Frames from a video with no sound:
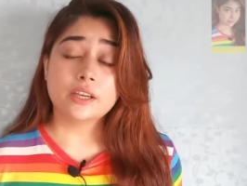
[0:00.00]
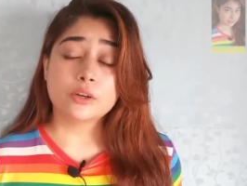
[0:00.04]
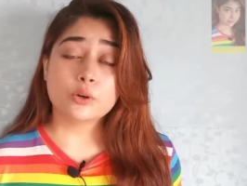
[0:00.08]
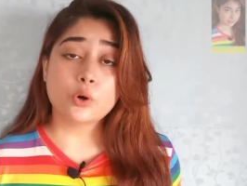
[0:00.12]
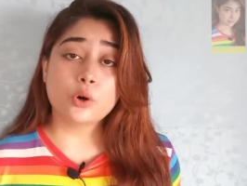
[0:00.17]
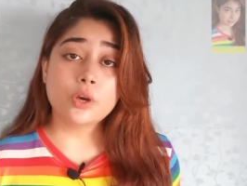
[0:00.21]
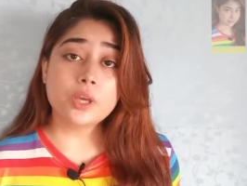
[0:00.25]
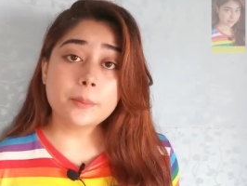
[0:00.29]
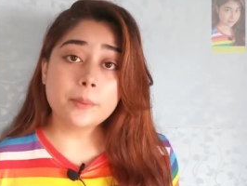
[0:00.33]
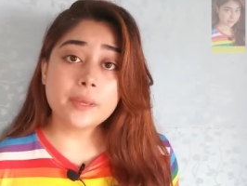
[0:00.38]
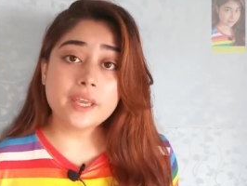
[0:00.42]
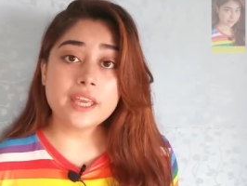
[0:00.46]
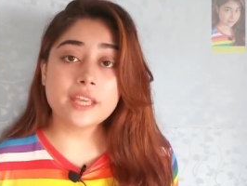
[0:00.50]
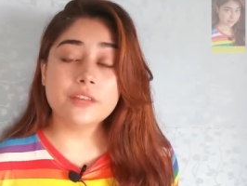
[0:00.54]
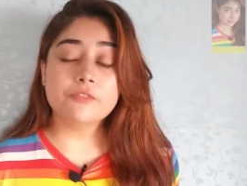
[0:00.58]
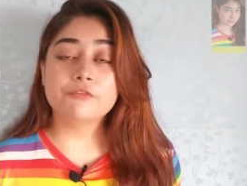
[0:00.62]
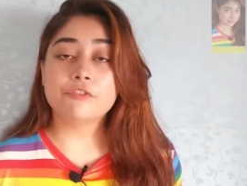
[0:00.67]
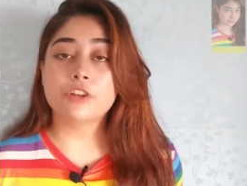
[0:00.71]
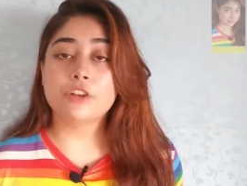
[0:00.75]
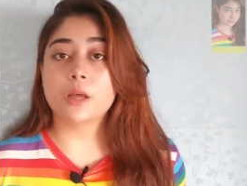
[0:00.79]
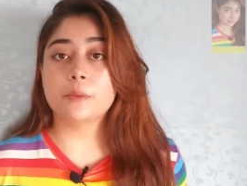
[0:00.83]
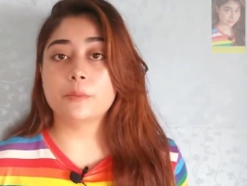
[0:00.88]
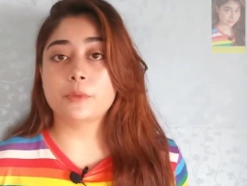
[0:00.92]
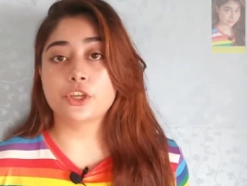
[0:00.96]
कोई भी
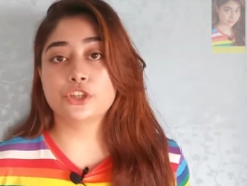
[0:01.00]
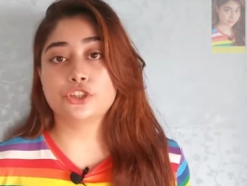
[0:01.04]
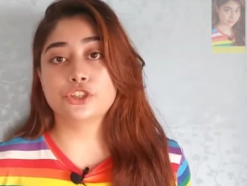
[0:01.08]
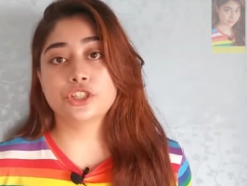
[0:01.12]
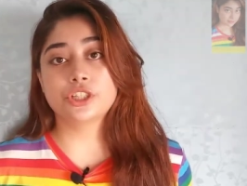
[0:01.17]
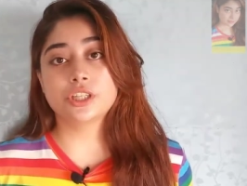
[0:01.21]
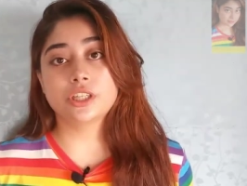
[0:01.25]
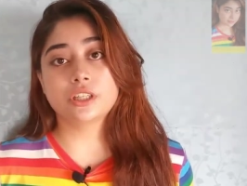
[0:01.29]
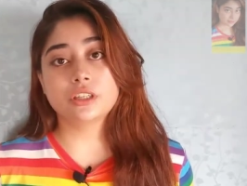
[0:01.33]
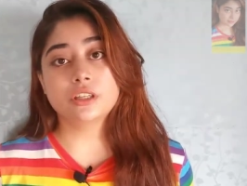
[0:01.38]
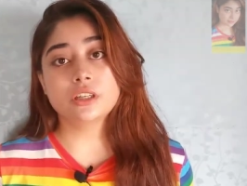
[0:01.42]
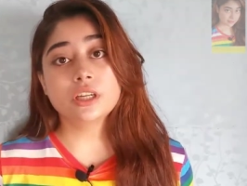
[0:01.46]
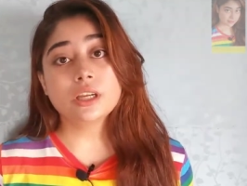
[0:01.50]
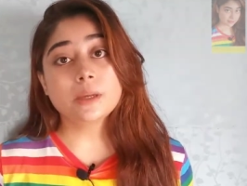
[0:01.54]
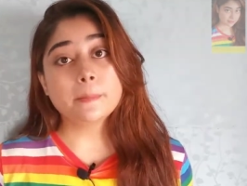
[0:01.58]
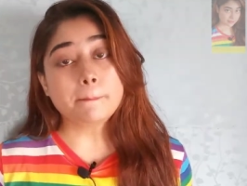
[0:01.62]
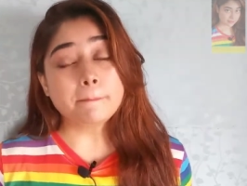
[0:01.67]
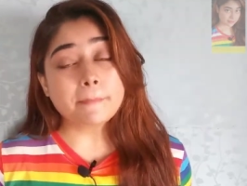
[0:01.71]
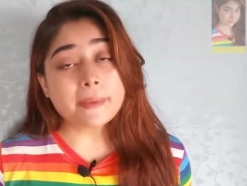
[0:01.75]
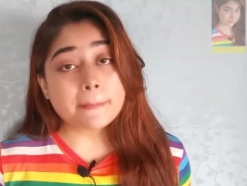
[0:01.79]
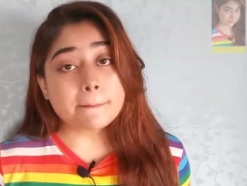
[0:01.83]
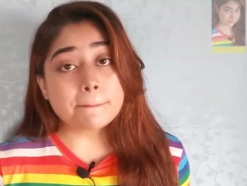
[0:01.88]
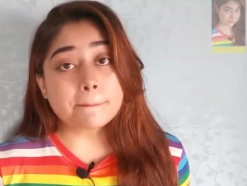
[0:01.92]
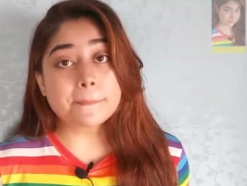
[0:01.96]
इंफ्लामेशन
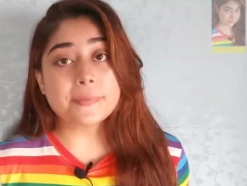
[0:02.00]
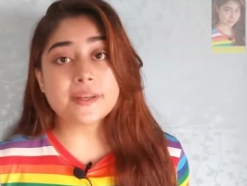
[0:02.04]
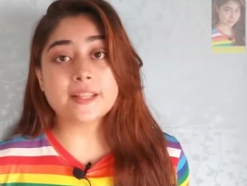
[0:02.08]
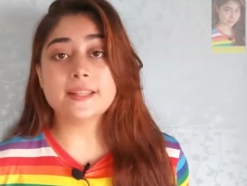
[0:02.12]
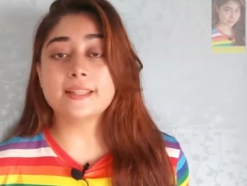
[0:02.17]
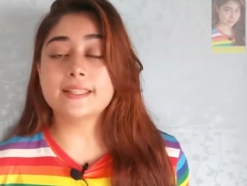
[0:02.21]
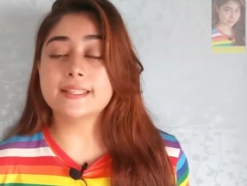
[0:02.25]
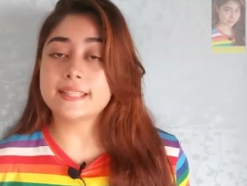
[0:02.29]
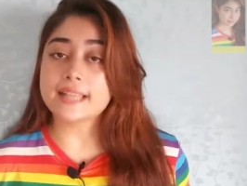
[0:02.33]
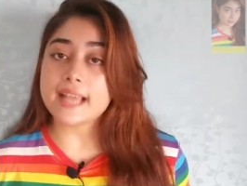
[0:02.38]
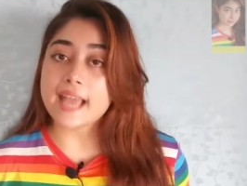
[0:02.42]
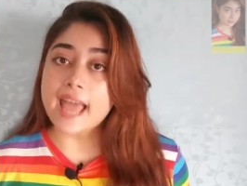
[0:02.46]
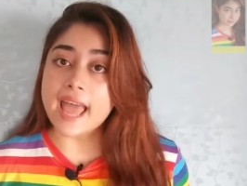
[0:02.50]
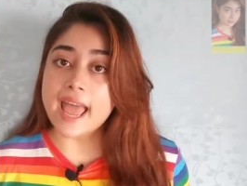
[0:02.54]
पिंपल्स